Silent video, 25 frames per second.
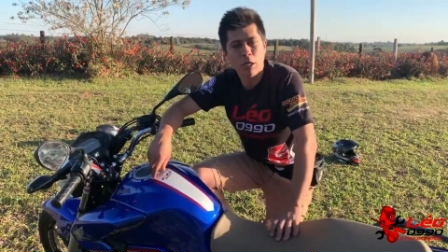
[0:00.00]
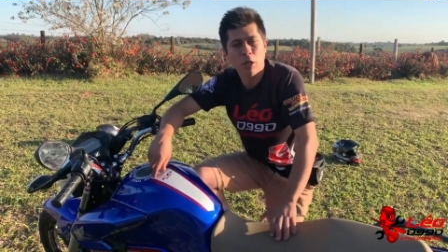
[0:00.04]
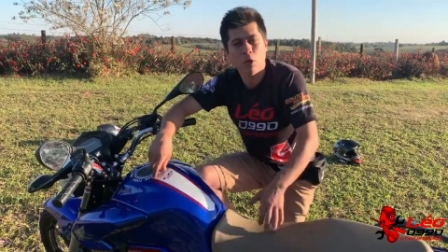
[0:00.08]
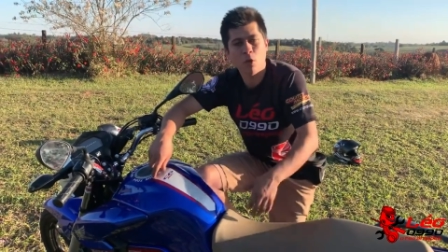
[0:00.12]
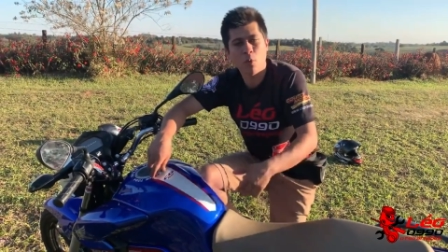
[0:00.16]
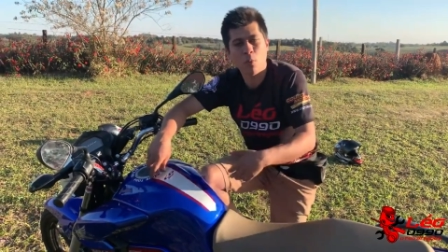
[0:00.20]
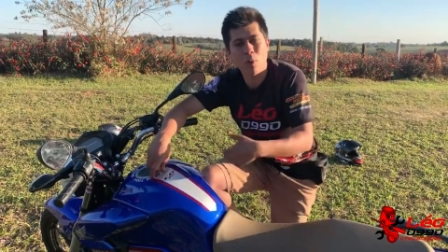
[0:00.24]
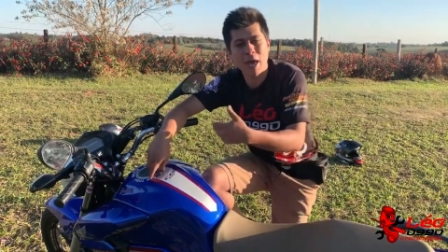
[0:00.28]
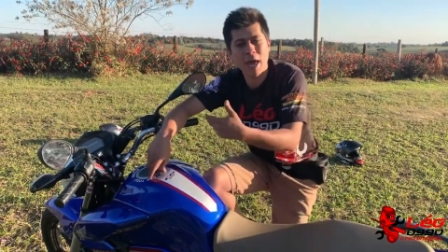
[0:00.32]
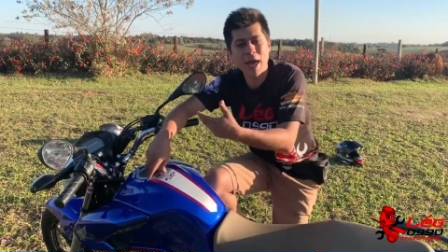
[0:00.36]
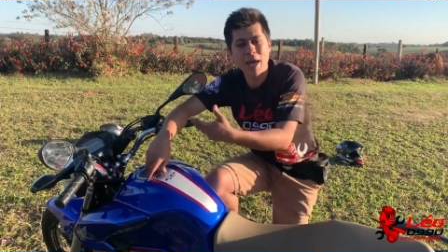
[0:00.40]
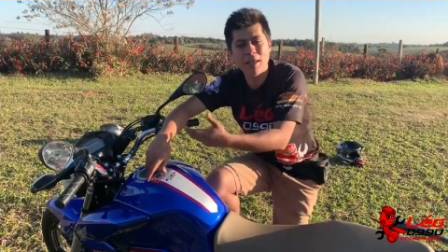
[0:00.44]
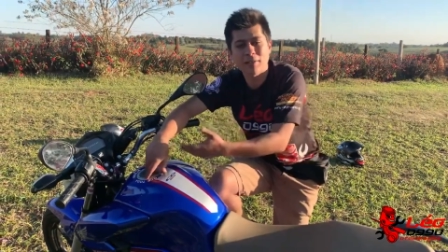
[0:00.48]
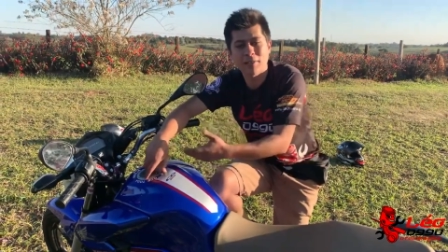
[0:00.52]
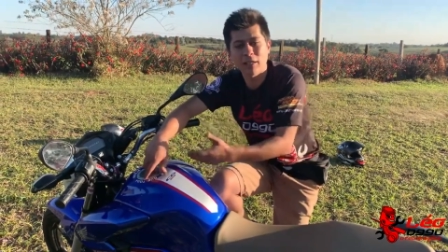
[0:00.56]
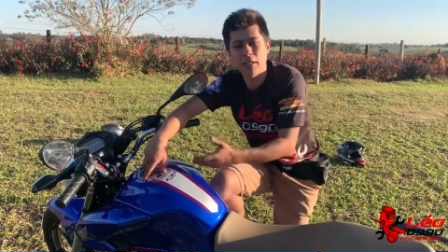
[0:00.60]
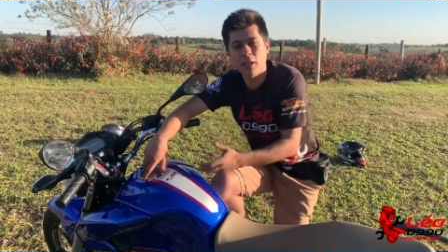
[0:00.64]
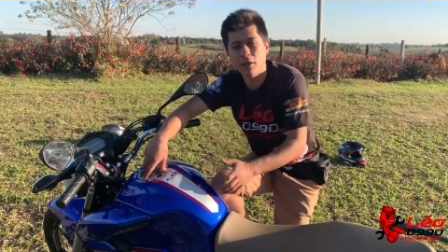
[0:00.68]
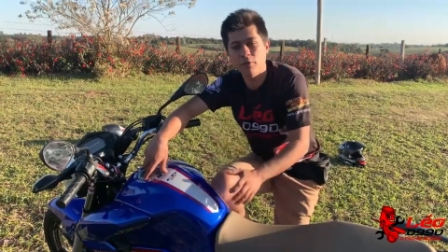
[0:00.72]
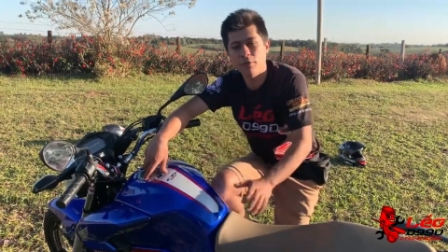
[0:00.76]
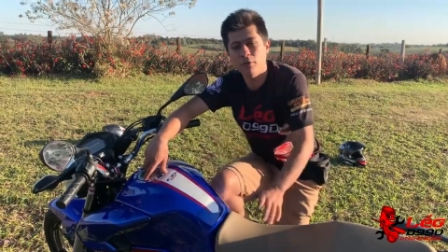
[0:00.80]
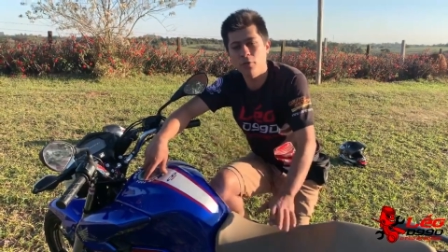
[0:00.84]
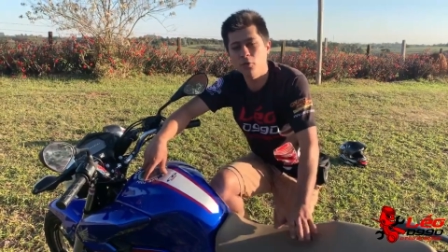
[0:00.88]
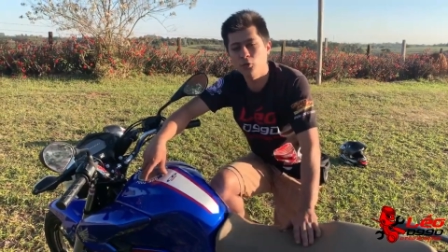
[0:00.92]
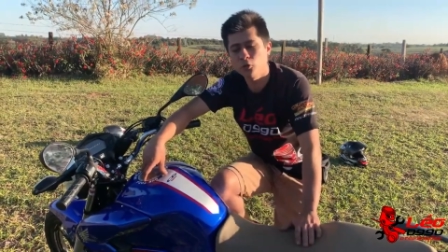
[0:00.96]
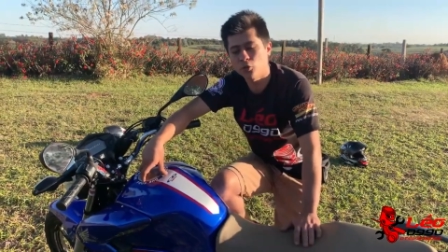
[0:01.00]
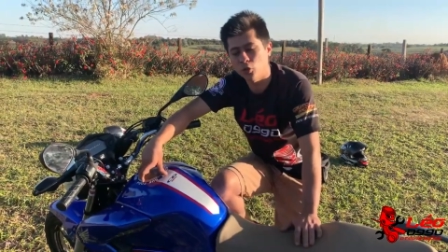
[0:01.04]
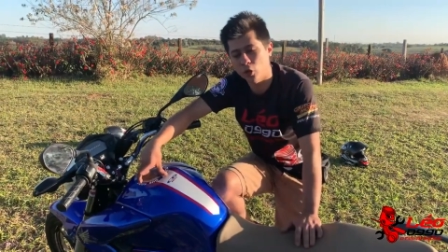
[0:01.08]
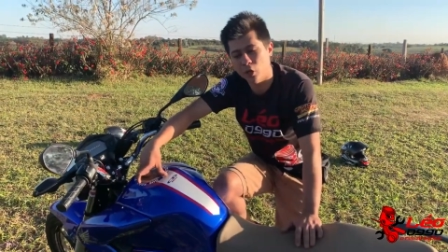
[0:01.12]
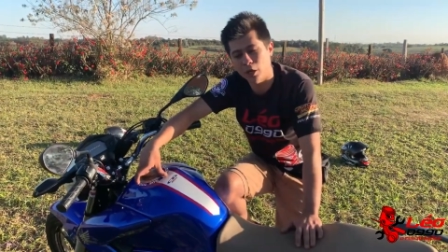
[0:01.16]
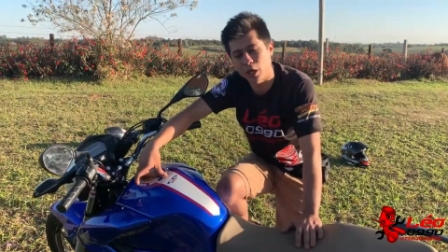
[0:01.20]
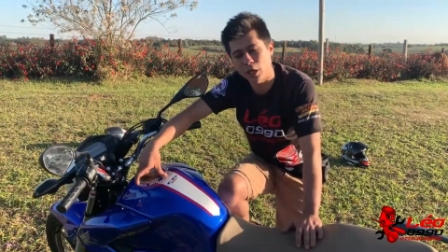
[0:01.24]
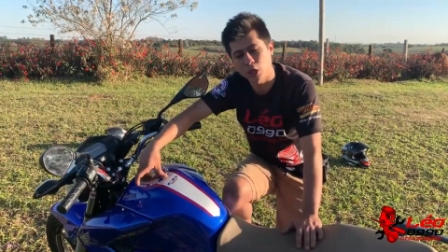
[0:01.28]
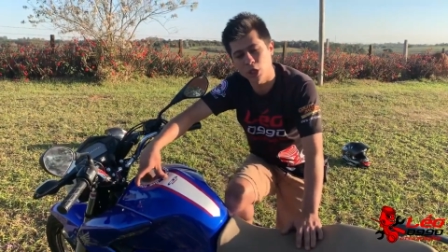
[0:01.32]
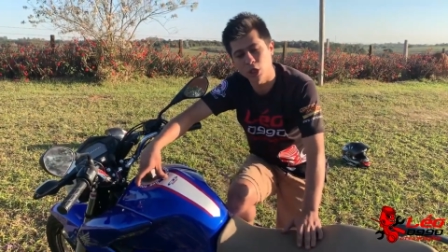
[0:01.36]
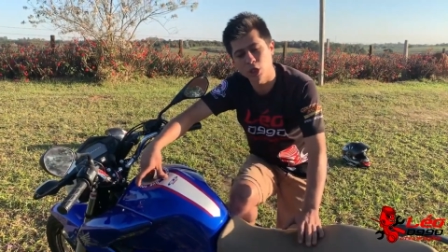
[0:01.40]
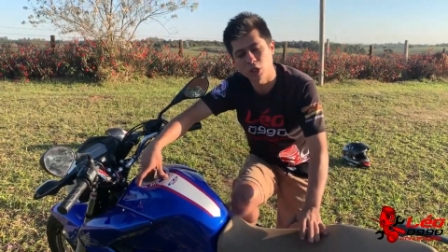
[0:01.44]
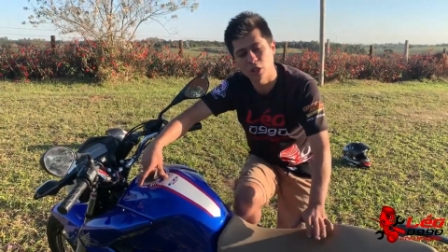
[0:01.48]
Não é assim que
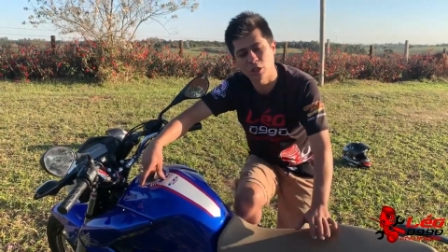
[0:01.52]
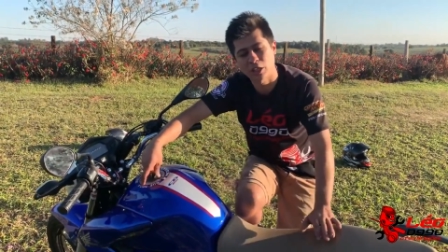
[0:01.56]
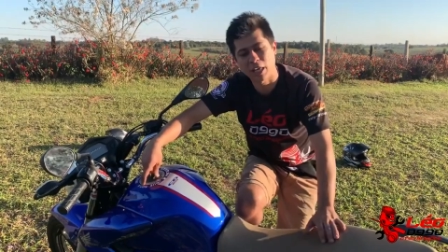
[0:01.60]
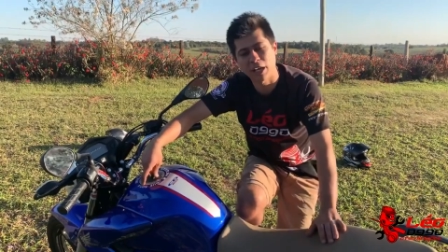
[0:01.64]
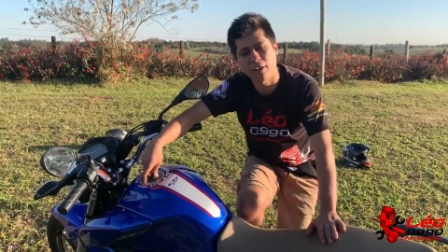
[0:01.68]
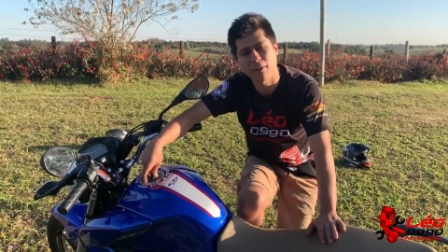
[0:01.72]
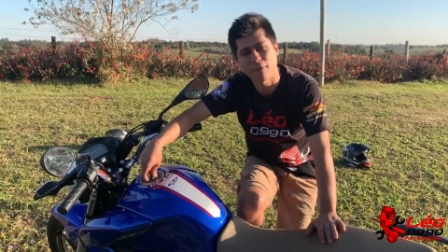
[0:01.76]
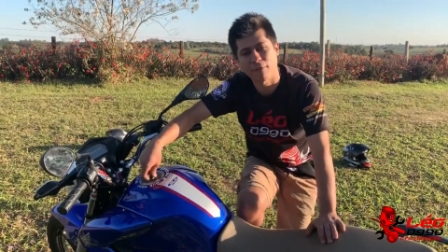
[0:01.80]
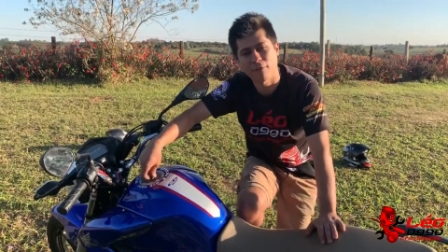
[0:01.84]
funciona. A gente tem